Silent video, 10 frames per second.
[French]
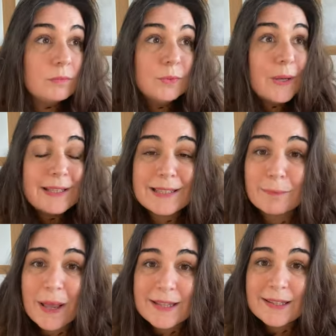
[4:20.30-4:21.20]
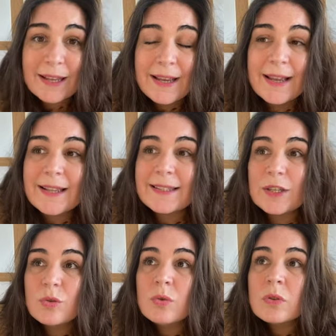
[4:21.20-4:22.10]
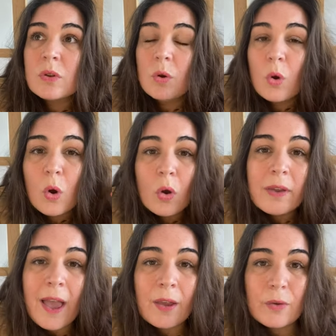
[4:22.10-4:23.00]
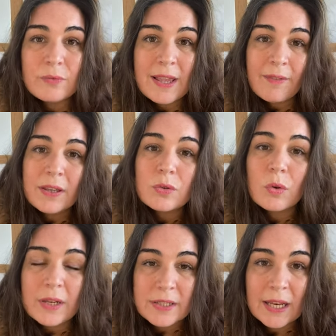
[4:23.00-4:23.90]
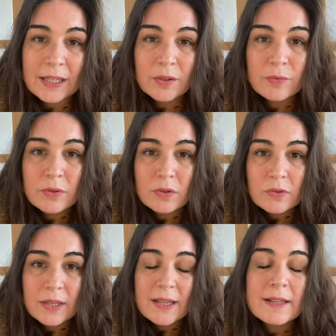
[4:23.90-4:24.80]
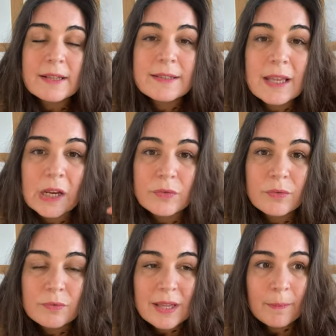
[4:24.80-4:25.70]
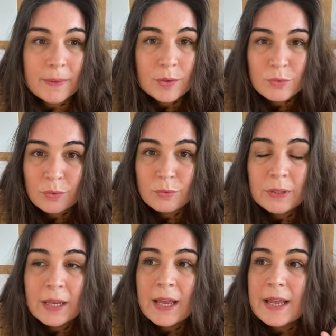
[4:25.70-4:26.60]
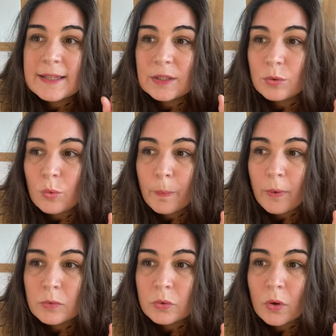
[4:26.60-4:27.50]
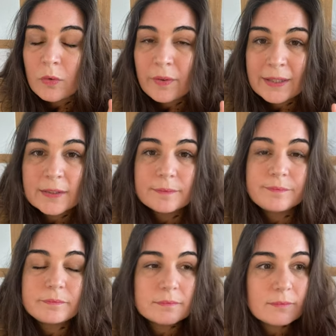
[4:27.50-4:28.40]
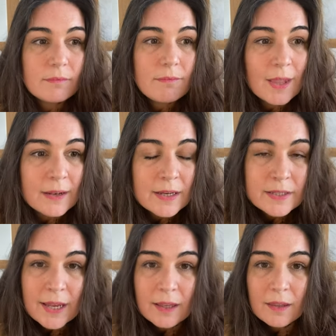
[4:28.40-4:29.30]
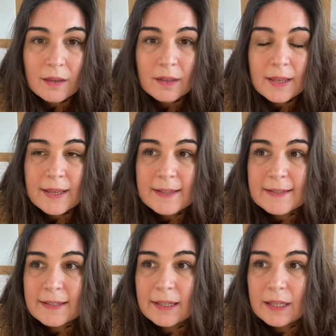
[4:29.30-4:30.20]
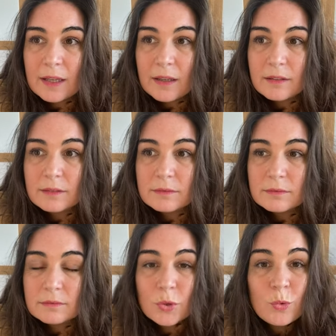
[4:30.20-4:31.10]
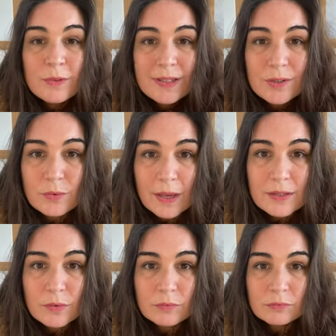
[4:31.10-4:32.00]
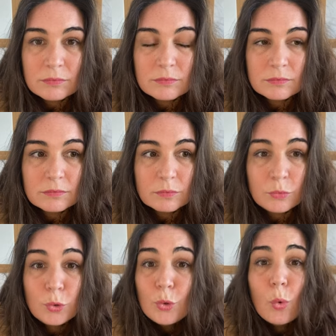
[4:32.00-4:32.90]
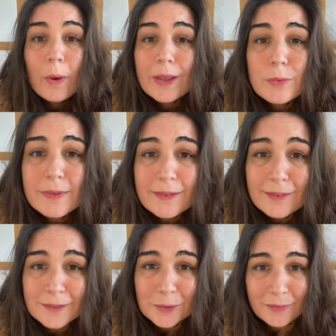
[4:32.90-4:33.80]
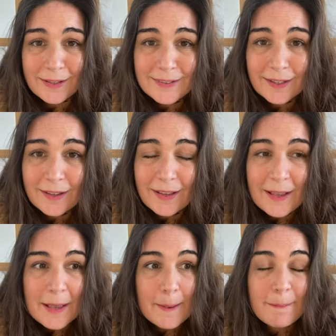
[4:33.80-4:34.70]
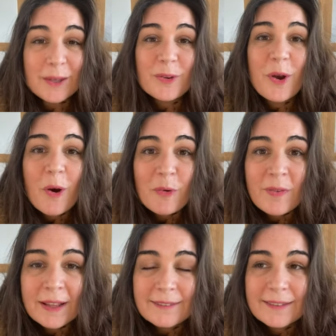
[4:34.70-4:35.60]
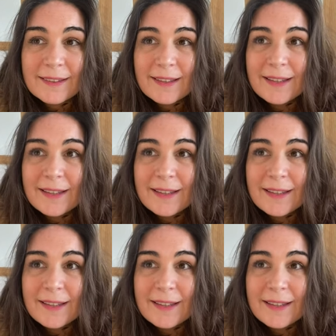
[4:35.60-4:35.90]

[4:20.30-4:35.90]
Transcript: quoi qu'il se passe. C'est juste le regard que vous avez sur l'échec qu'il faut changer. Et c'est ça que je veux vous amener aujourd'hui, c'est de comprendre que en fait, l'échec, c'est une situation de non réussite, on va dire, mais que en fait,